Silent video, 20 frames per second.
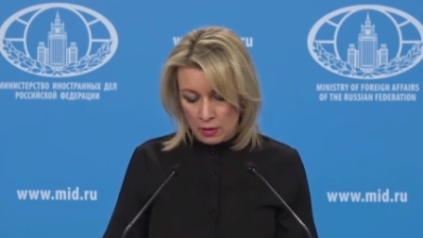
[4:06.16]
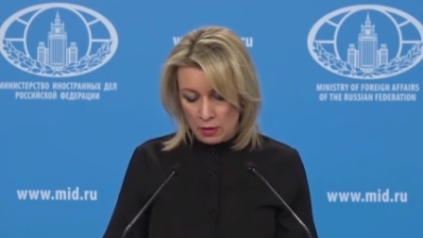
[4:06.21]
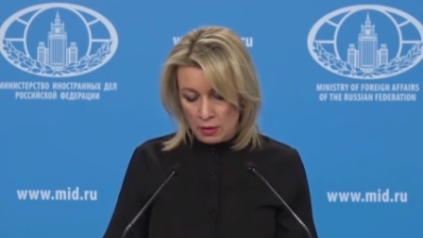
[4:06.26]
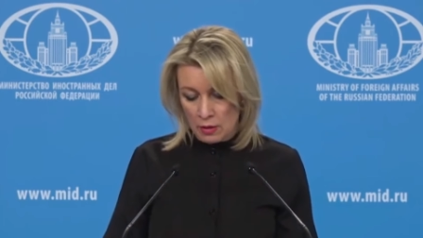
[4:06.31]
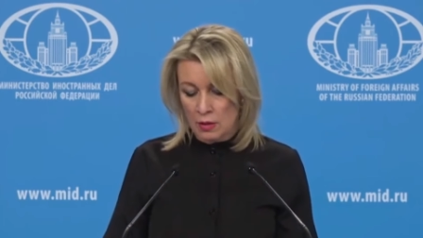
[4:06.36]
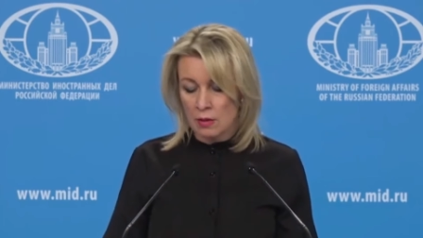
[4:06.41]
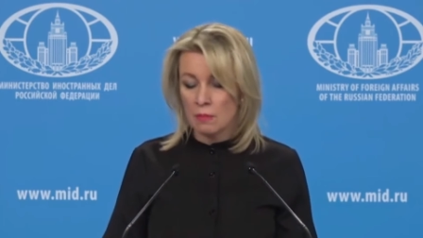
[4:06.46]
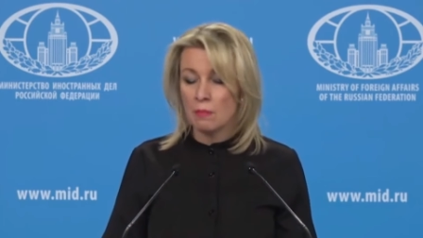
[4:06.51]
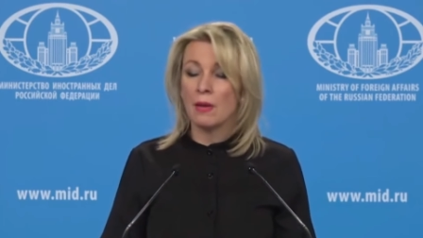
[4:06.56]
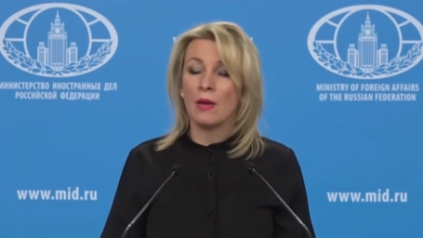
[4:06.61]

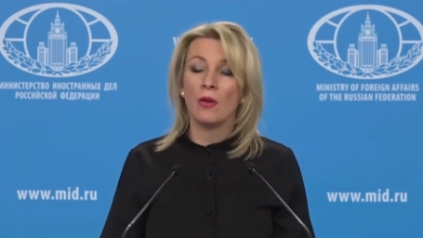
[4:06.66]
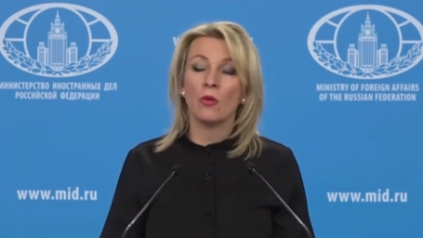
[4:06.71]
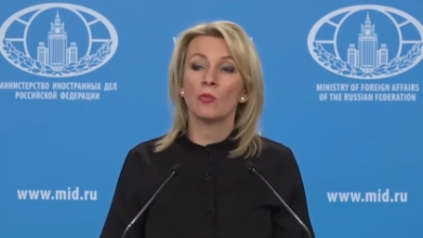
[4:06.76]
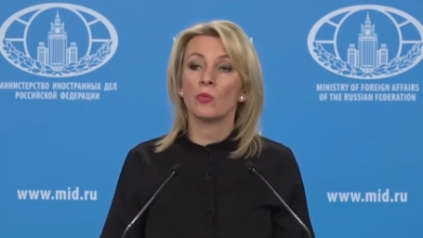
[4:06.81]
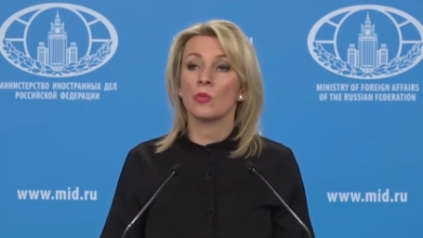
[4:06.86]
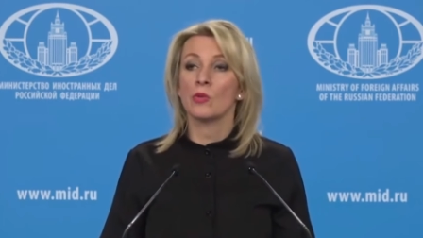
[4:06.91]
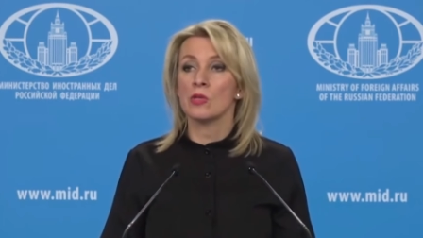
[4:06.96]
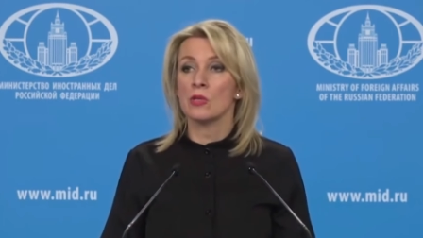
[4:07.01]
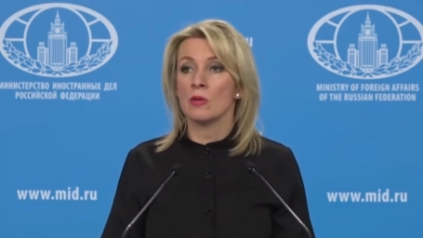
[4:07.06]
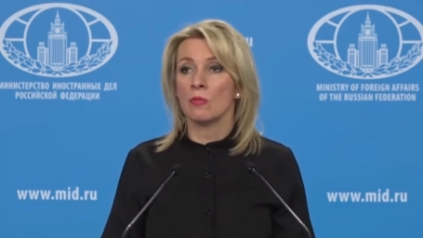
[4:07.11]
не
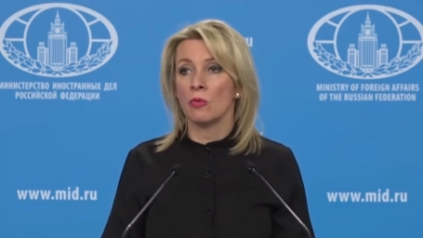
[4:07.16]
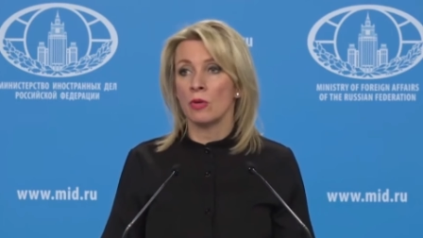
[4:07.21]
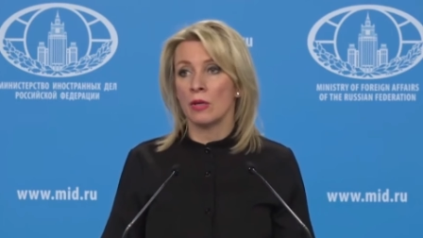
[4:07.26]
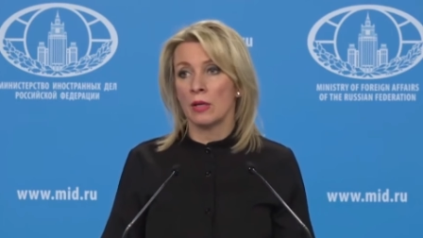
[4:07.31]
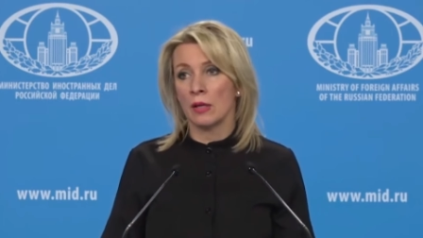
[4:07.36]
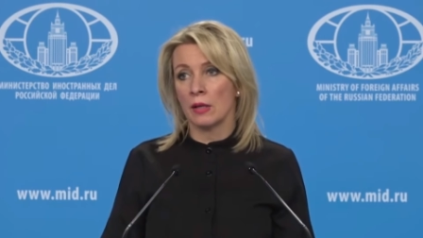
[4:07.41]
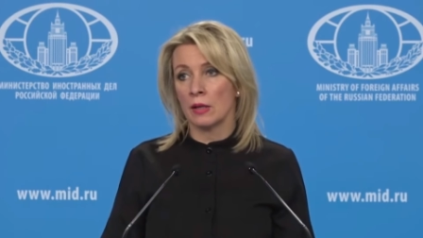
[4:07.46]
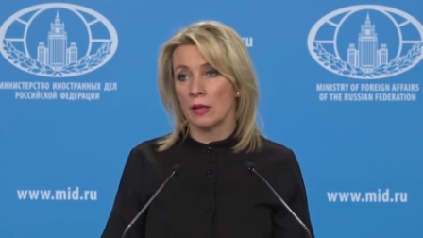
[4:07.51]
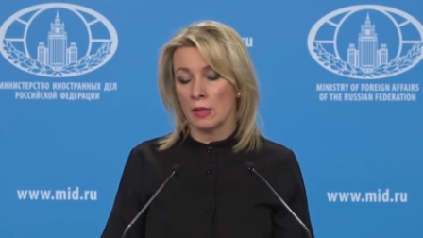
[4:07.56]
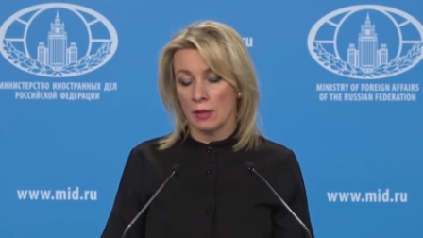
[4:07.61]
имеют под собой
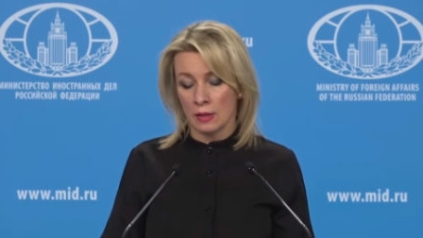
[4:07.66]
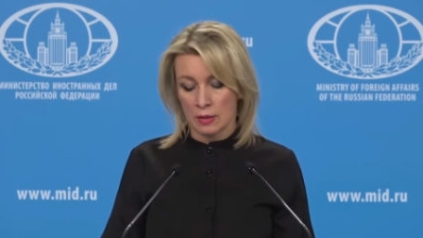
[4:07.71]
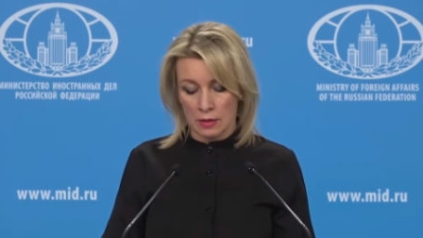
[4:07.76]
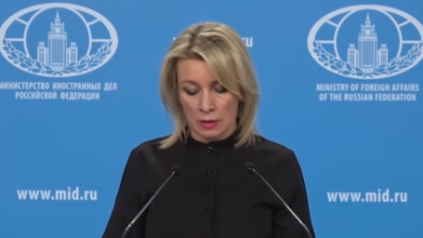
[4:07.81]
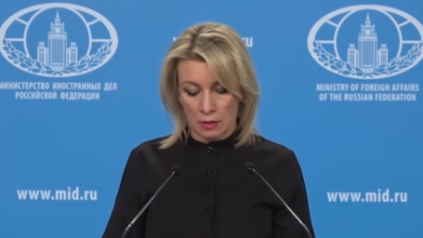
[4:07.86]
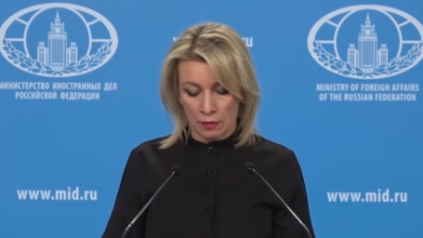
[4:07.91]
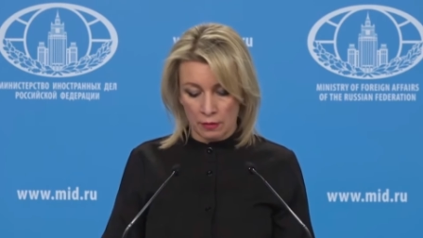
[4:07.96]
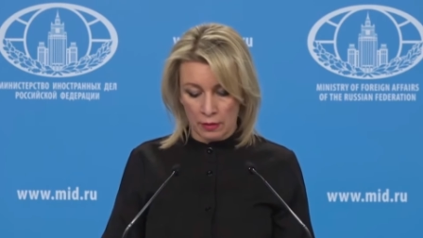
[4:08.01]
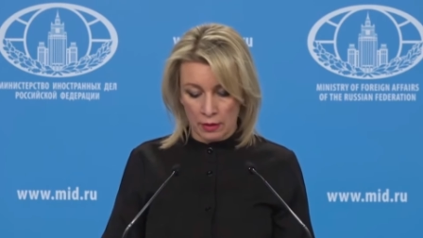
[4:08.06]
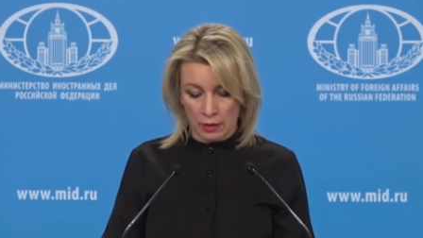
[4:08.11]
никаких
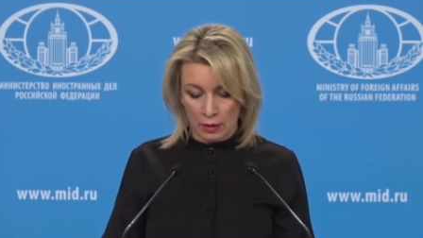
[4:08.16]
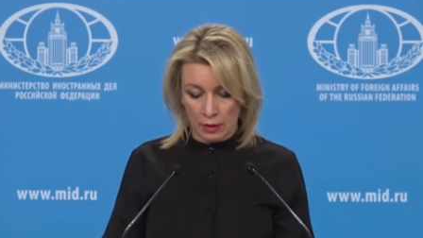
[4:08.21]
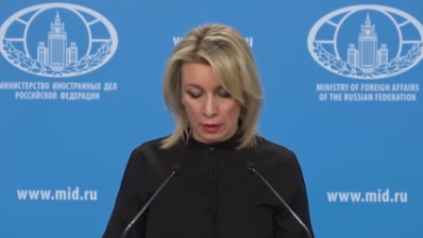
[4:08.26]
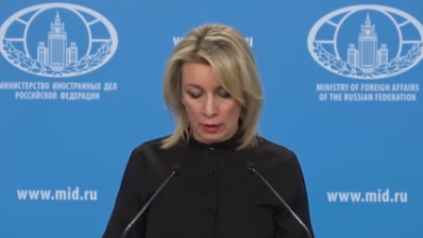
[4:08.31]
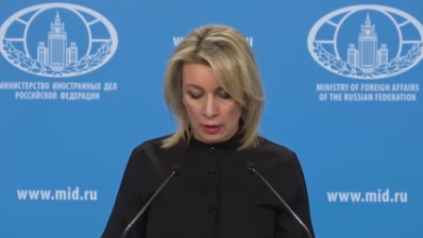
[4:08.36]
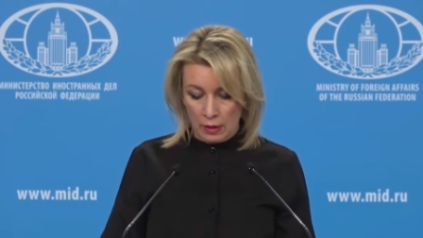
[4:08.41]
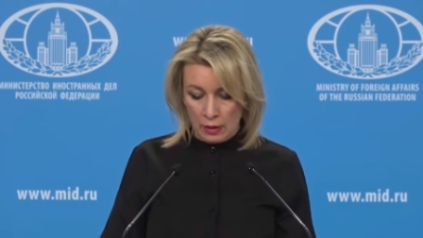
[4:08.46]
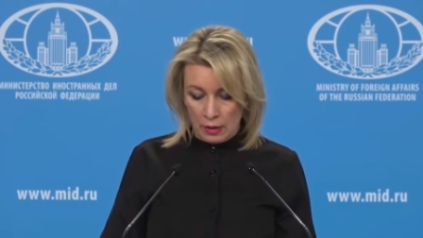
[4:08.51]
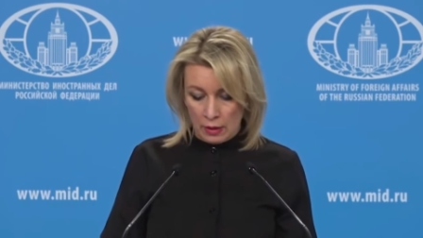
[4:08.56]
оснований.